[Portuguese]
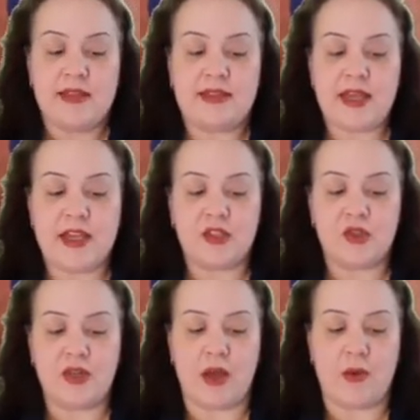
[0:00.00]
Se
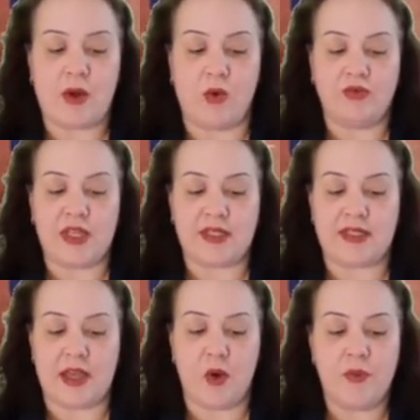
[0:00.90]
isso não
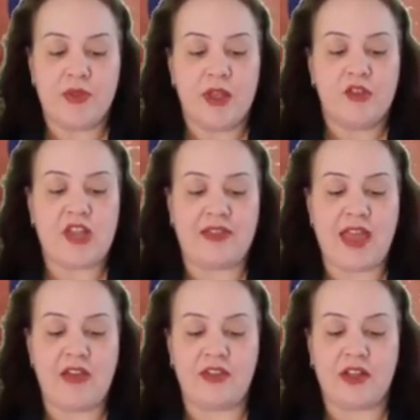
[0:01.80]
aconteceu, já
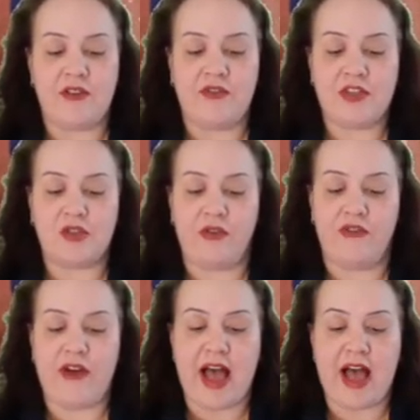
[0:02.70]
deve ter visto
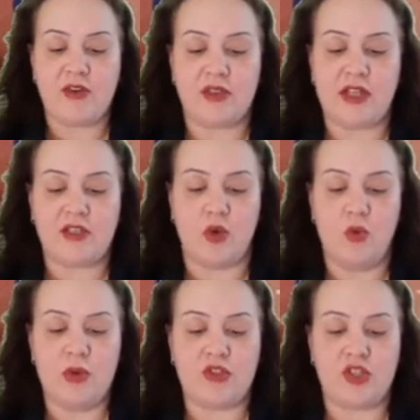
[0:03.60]
vários nas
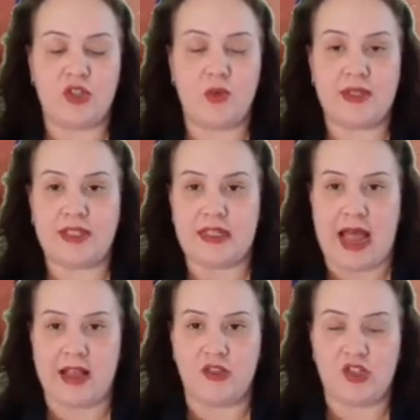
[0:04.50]
ruas de sua
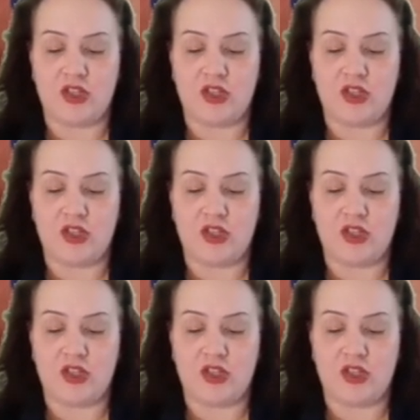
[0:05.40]
cidade,